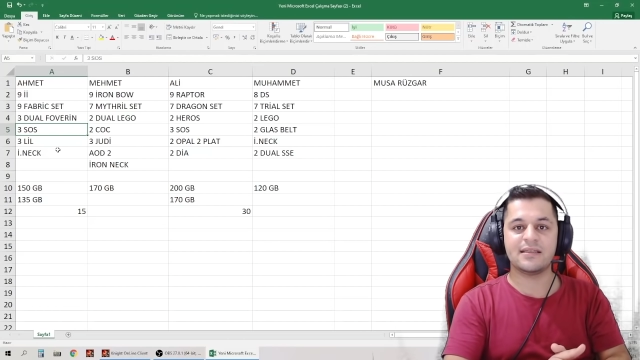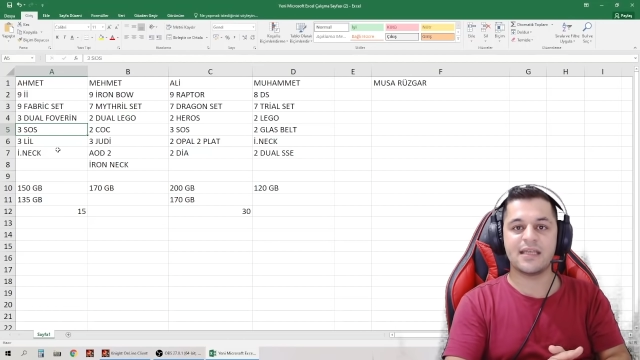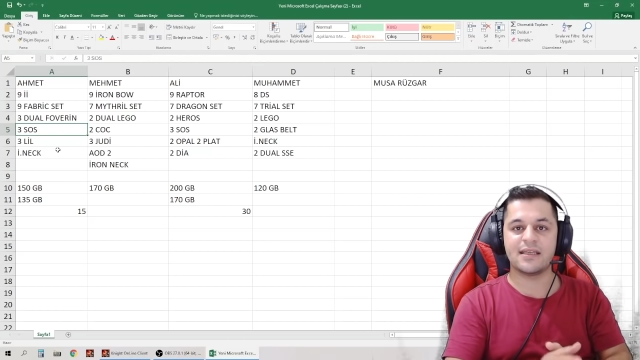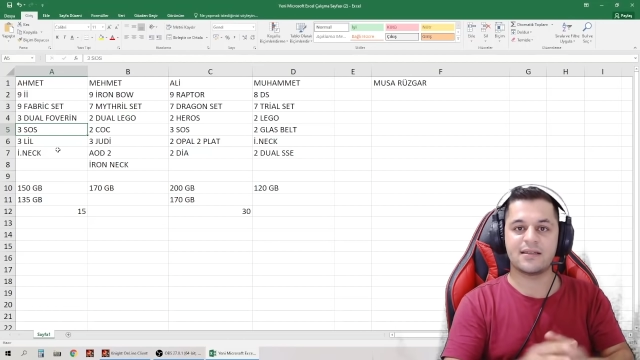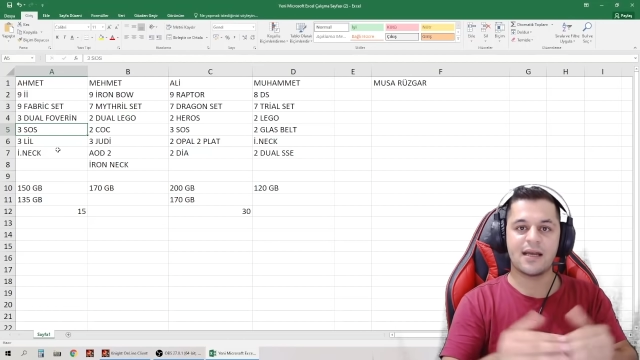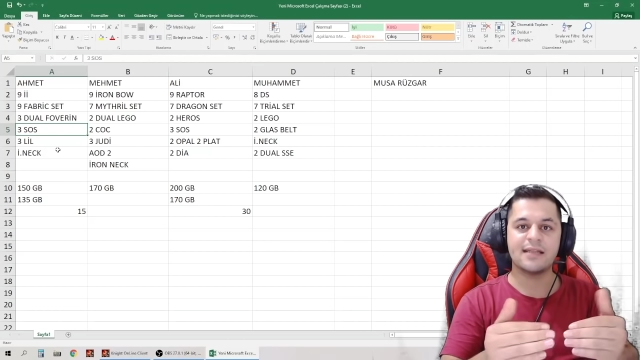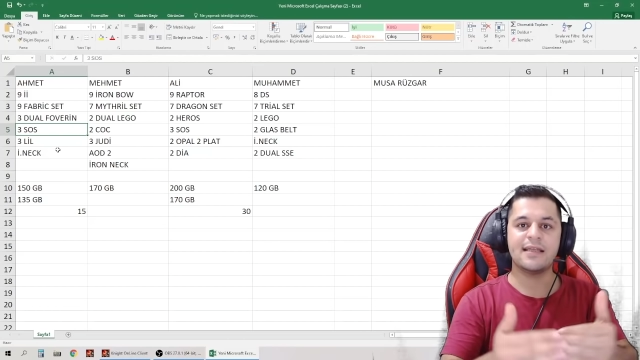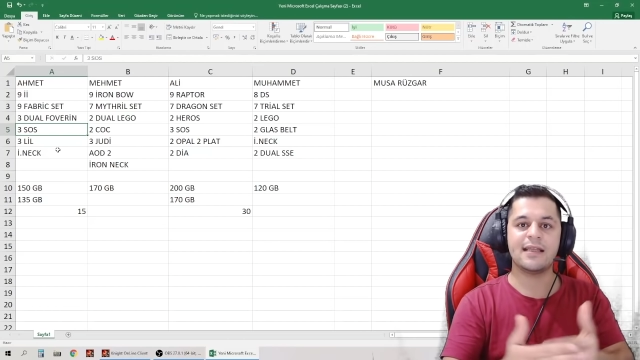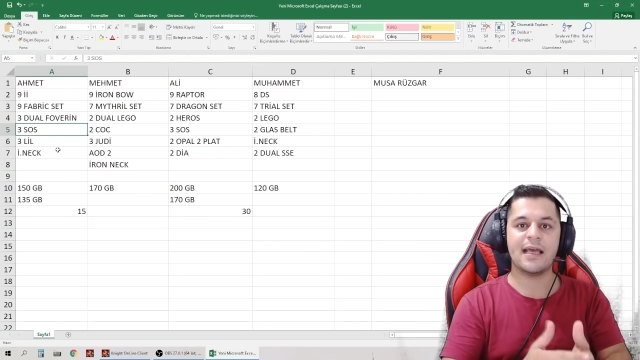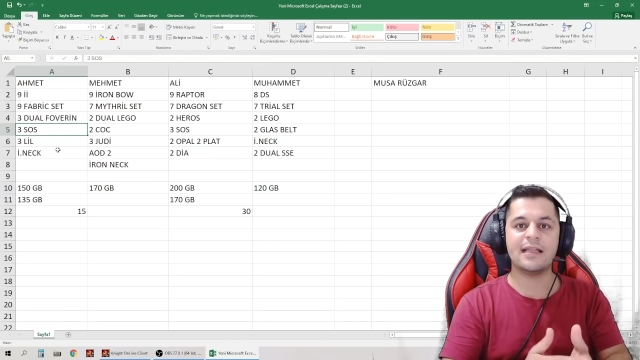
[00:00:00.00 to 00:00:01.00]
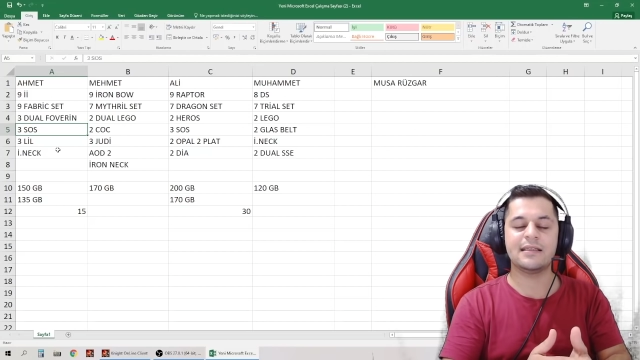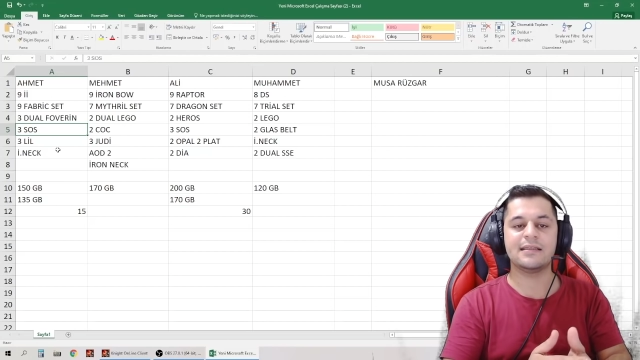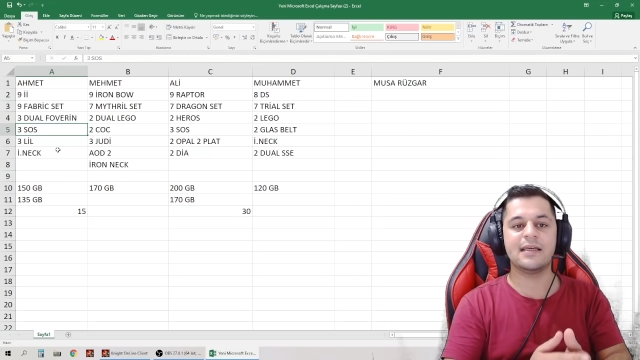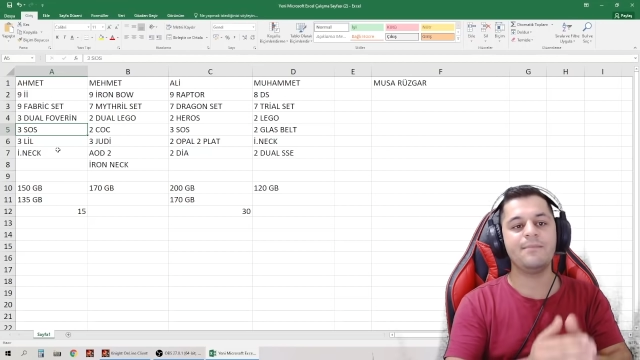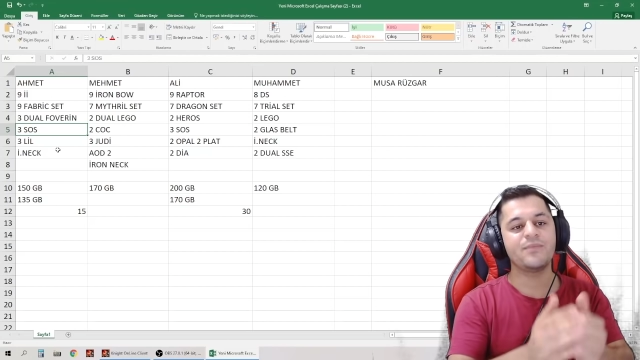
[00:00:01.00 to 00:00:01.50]
şey karakter
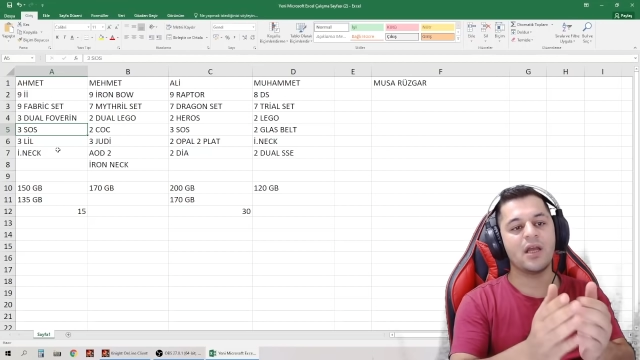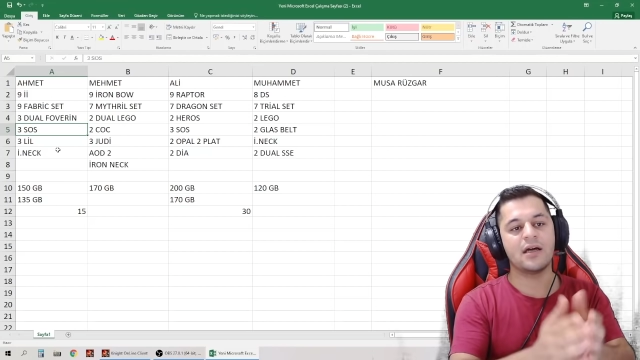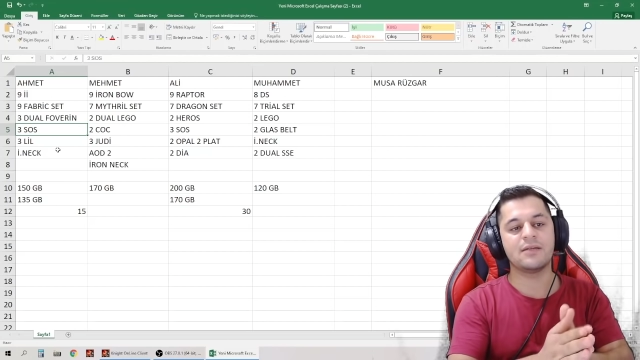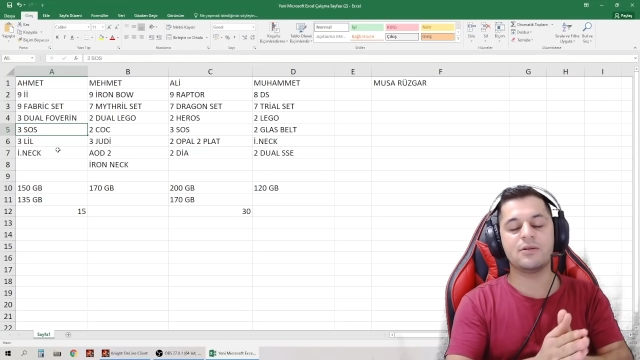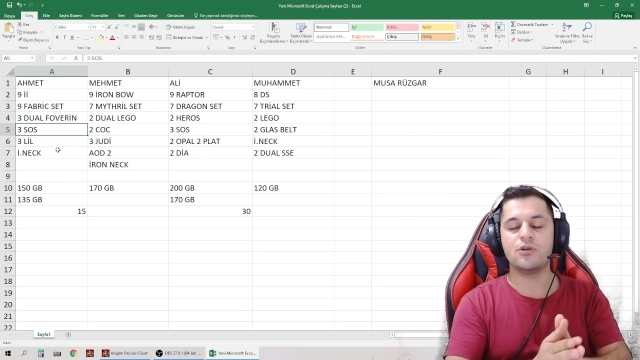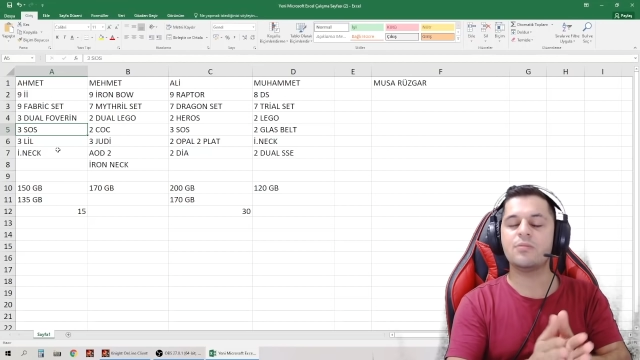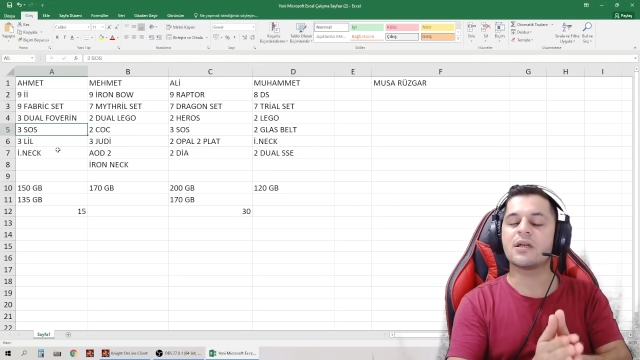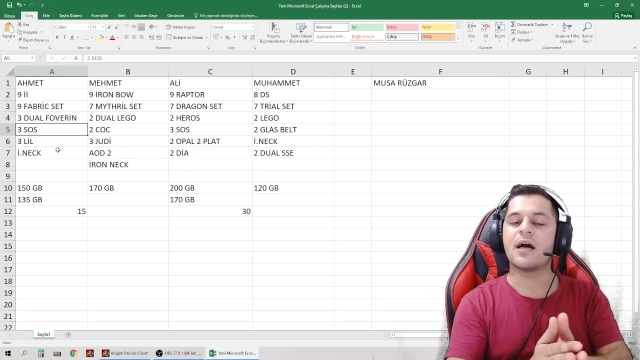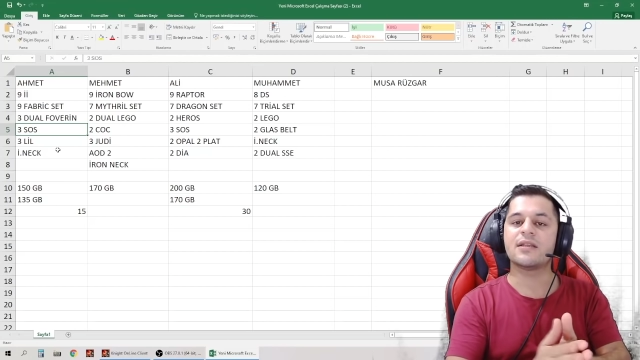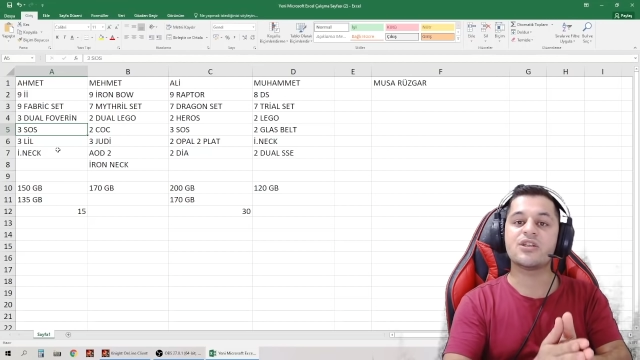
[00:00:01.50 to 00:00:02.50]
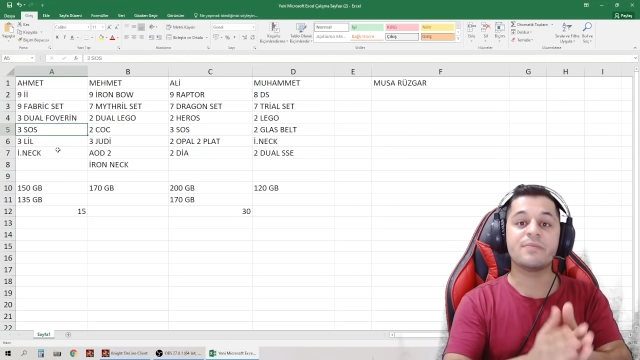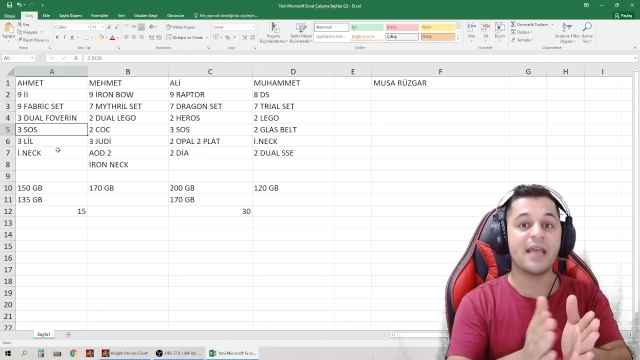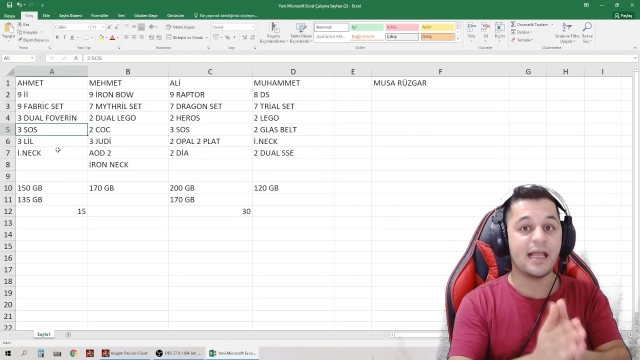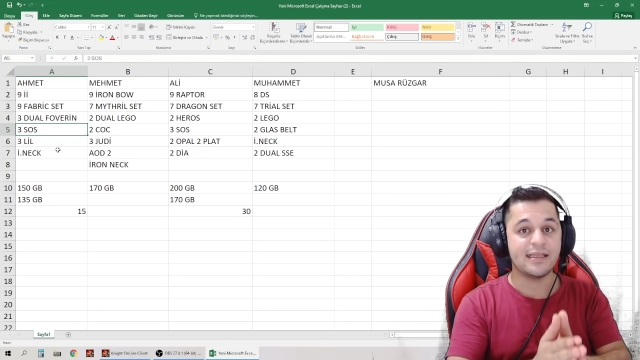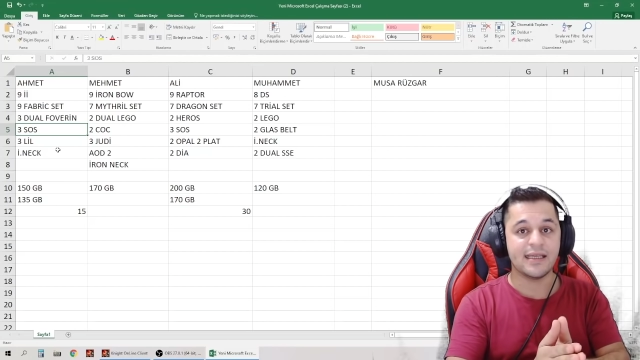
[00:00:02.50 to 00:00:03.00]
geldiğinde adama diyorum ki kardeşim
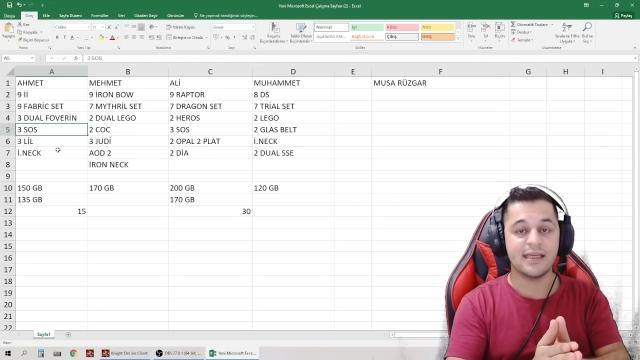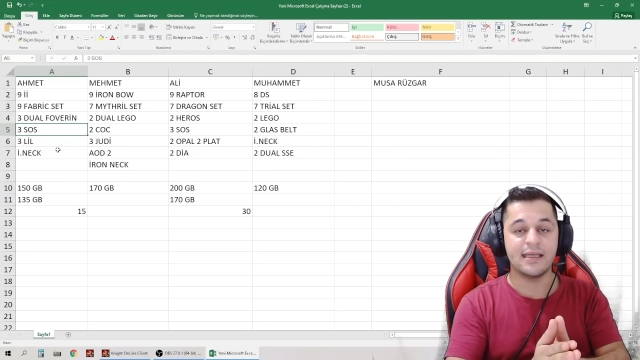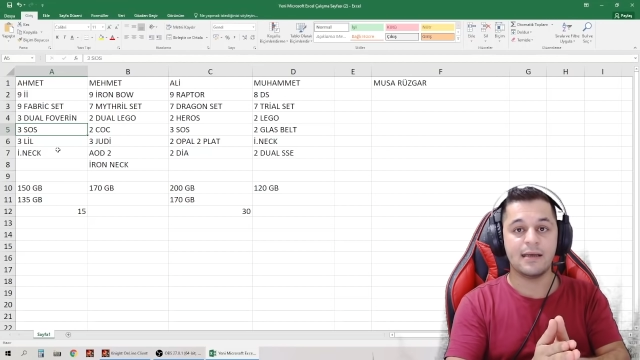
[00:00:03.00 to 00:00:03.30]
geldi.